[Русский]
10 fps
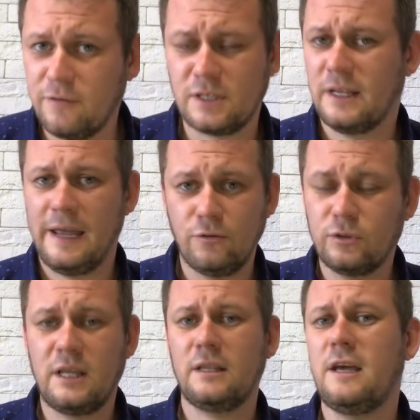весна». И
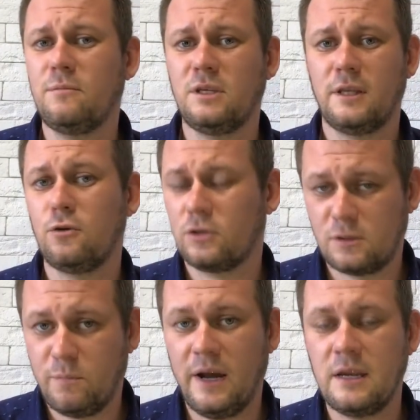вот она им не дает
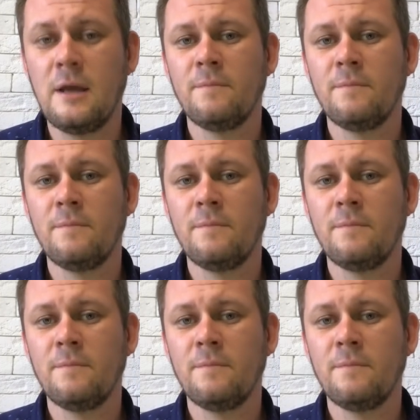спать.